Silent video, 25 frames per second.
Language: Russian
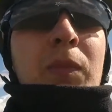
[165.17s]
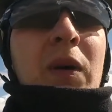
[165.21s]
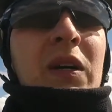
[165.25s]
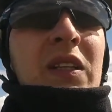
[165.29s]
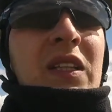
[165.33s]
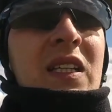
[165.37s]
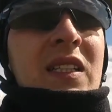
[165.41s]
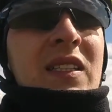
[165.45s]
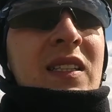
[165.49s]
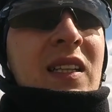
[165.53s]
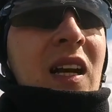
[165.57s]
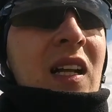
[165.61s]
по
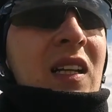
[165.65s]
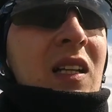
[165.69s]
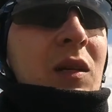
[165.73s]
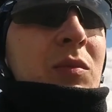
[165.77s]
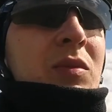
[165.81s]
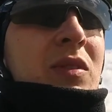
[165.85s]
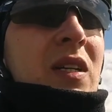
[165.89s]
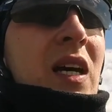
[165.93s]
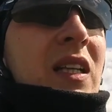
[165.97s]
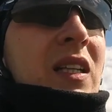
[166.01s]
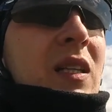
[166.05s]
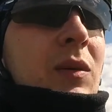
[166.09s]

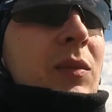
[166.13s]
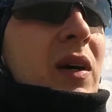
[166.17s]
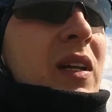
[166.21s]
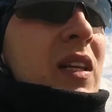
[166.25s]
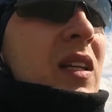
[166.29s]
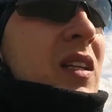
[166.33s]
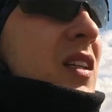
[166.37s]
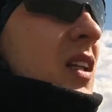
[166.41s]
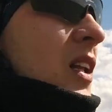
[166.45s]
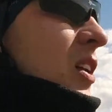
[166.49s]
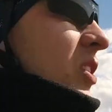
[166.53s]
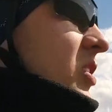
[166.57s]
иностранным сайтам,
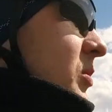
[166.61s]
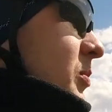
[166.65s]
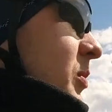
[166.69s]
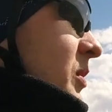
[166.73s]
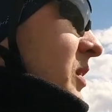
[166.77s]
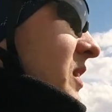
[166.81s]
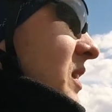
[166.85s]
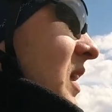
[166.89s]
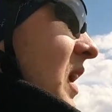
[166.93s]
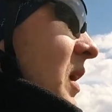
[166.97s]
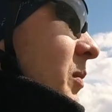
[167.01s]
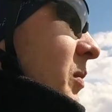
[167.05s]
они должны
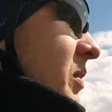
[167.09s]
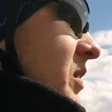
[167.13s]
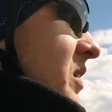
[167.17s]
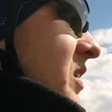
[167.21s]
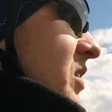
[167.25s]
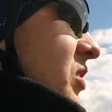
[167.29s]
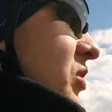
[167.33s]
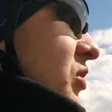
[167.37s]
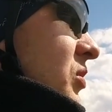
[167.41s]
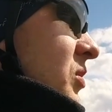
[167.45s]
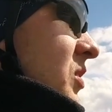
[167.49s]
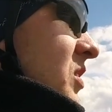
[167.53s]
быть там, мы
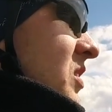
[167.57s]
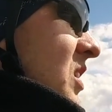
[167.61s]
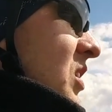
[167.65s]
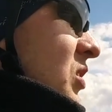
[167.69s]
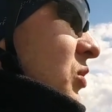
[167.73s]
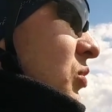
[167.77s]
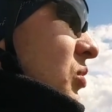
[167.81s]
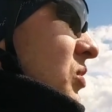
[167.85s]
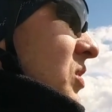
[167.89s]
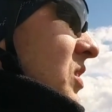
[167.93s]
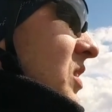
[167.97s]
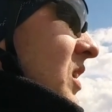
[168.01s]
ни, ни за
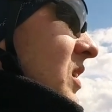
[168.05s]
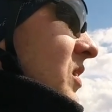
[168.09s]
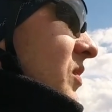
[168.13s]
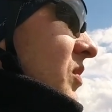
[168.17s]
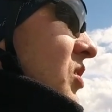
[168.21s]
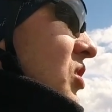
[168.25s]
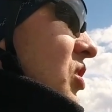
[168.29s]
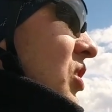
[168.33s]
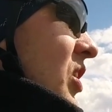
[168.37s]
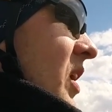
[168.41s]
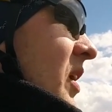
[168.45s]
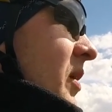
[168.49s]
что не
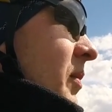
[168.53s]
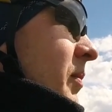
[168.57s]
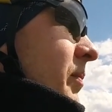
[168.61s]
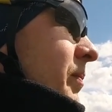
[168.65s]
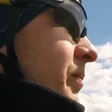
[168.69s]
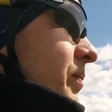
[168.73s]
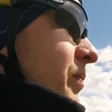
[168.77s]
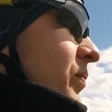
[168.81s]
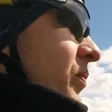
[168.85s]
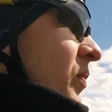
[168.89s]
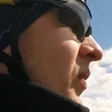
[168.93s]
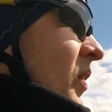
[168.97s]
отвечаем.
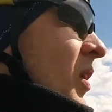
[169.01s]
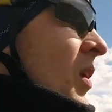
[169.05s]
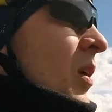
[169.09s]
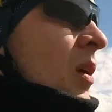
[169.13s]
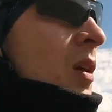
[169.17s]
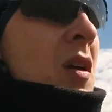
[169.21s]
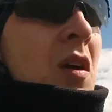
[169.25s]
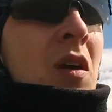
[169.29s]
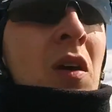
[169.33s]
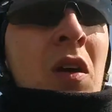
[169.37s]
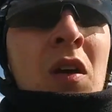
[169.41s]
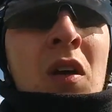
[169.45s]

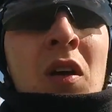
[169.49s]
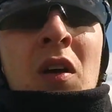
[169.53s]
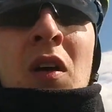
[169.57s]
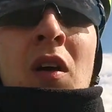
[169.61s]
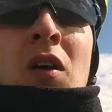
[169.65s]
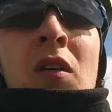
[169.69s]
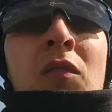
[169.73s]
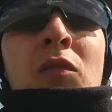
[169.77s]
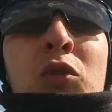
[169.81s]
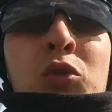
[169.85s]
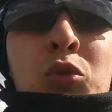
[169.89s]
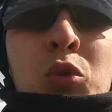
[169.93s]

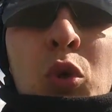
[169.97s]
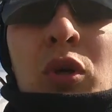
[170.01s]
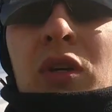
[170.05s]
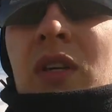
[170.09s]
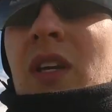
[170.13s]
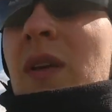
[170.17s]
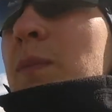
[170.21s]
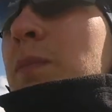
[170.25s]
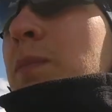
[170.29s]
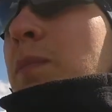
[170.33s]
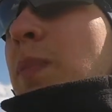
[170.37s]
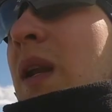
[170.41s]
В
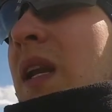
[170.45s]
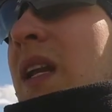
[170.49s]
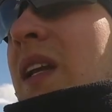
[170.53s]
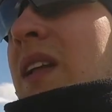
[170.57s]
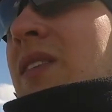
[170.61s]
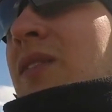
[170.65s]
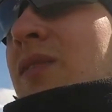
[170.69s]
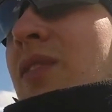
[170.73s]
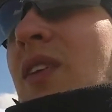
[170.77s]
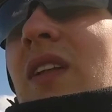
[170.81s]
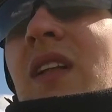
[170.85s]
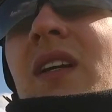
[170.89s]
итоге,
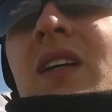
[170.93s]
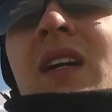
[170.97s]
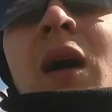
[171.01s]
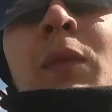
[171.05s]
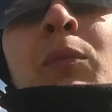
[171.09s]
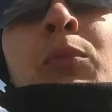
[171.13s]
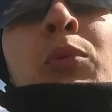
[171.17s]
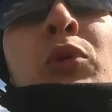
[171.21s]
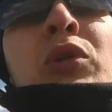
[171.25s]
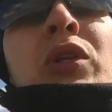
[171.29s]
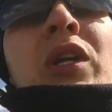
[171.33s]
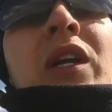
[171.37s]
блин,
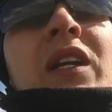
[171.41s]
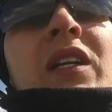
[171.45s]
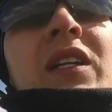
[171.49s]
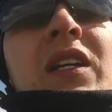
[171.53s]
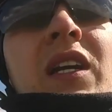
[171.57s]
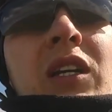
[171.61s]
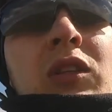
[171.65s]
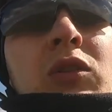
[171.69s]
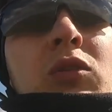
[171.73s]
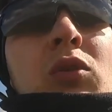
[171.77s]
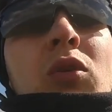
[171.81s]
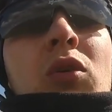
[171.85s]
велокомпьютера
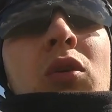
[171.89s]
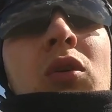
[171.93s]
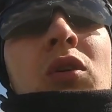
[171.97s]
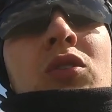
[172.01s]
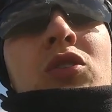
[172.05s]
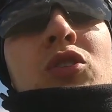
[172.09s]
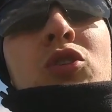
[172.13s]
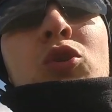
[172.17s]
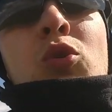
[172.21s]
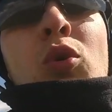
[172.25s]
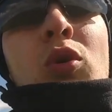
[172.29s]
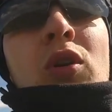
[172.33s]
нету,
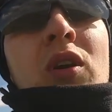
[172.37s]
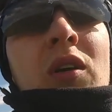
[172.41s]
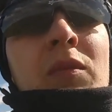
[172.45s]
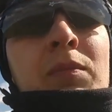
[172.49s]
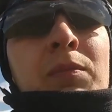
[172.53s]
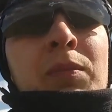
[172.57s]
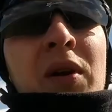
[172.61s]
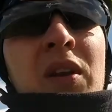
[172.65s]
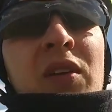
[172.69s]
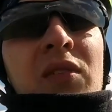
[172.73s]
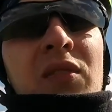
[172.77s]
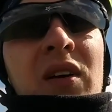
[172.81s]
скоро
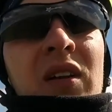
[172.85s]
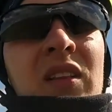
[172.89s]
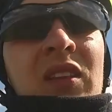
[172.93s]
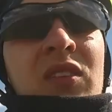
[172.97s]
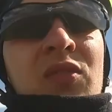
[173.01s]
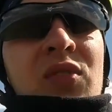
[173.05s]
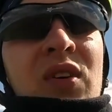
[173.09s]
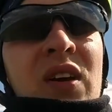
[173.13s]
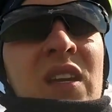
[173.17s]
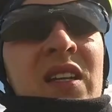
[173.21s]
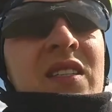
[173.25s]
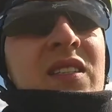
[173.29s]
бревет
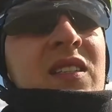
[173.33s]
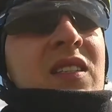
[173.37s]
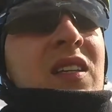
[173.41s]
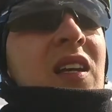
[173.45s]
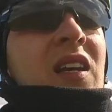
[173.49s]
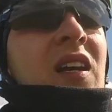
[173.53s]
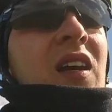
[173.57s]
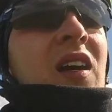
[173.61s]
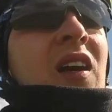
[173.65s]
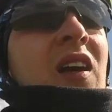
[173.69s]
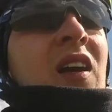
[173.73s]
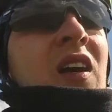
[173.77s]

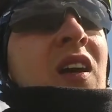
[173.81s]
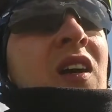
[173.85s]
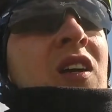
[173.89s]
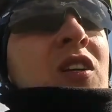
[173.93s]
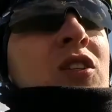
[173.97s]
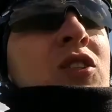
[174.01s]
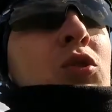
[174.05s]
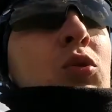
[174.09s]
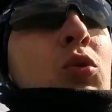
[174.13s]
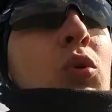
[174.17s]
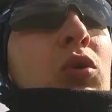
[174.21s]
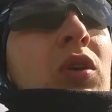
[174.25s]
200
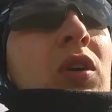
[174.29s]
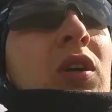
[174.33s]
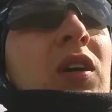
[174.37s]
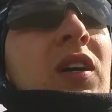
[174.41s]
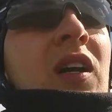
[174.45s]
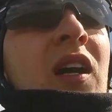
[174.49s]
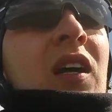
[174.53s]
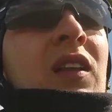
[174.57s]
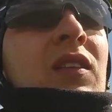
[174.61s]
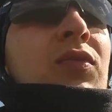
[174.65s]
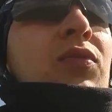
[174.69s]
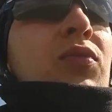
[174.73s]
скоро
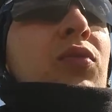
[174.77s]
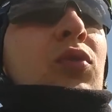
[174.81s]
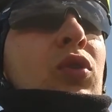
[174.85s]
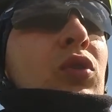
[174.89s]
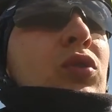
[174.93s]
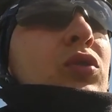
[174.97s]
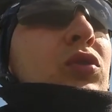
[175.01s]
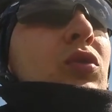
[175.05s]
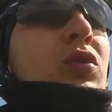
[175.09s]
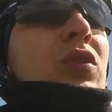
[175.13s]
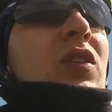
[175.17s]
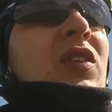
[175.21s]

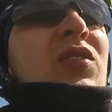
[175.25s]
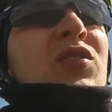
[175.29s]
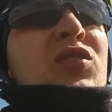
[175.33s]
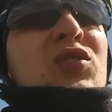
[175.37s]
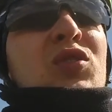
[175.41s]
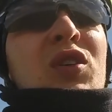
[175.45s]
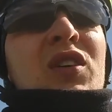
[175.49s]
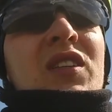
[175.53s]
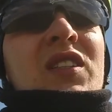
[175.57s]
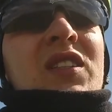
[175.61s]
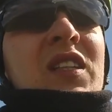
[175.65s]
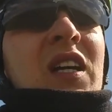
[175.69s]
гранд-фонду и
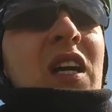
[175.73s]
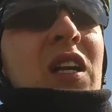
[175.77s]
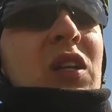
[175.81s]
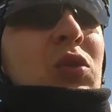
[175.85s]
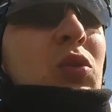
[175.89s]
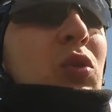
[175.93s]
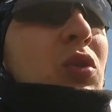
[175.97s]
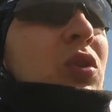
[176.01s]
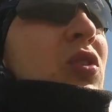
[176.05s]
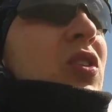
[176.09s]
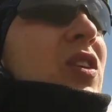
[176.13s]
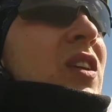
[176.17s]
все
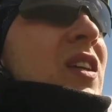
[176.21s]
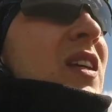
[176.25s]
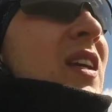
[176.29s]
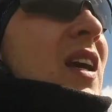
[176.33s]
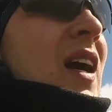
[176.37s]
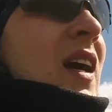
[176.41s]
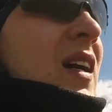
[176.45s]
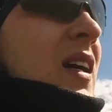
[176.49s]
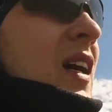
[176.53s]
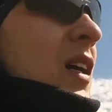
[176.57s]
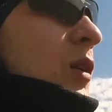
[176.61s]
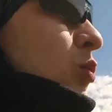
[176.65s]
остальное. И
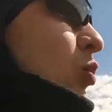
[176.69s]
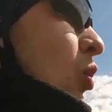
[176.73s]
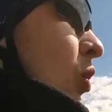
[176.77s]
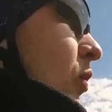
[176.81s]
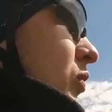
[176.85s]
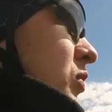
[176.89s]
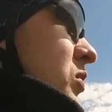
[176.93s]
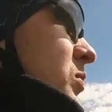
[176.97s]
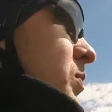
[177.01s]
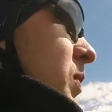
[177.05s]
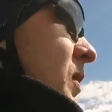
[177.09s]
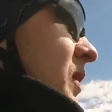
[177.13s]
я
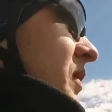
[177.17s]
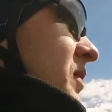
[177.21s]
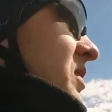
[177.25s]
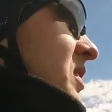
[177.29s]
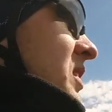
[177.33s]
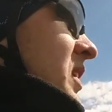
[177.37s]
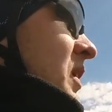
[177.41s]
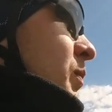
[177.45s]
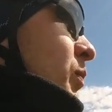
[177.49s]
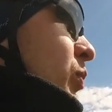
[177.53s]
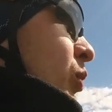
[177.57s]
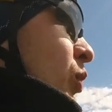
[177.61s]
готовлюсь, блин,
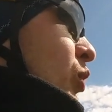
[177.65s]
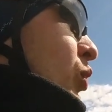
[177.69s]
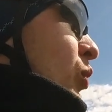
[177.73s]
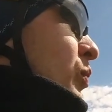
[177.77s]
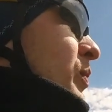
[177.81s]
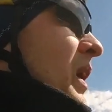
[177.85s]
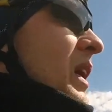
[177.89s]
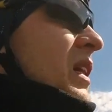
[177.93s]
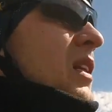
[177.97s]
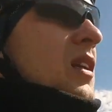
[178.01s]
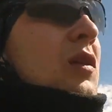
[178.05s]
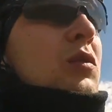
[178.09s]
слепой. У
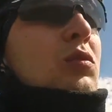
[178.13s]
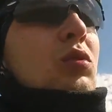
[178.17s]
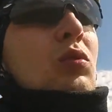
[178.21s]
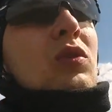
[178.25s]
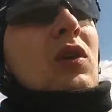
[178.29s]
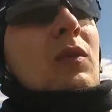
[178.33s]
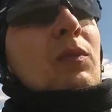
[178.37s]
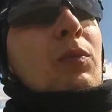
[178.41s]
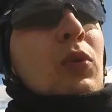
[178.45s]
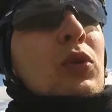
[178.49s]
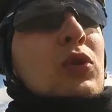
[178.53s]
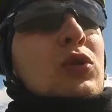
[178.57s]
меня нету
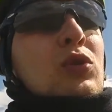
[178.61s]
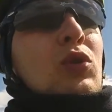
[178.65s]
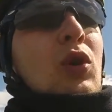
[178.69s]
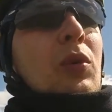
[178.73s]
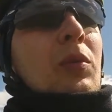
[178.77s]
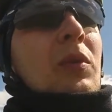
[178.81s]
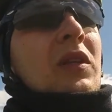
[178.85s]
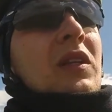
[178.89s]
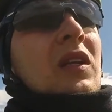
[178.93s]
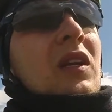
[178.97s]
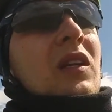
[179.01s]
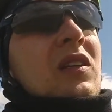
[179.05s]
ни
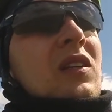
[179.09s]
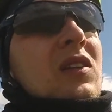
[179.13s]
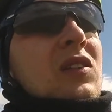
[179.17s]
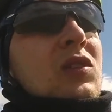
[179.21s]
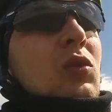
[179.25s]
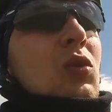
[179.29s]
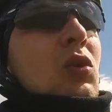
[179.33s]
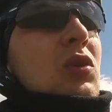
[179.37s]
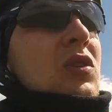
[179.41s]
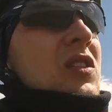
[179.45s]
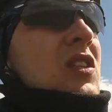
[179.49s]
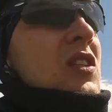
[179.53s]
пульсометра, ни
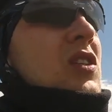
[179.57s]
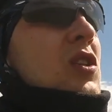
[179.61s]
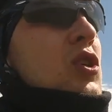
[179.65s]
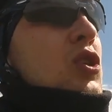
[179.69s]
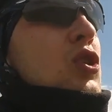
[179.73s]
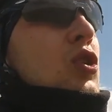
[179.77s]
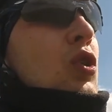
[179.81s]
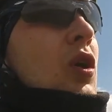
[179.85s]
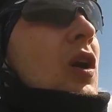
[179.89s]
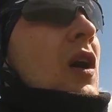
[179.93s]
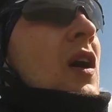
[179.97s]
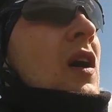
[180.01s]
скорости,
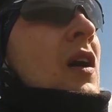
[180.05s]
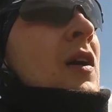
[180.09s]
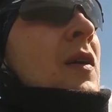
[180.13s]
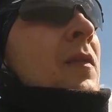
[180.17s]
ничего.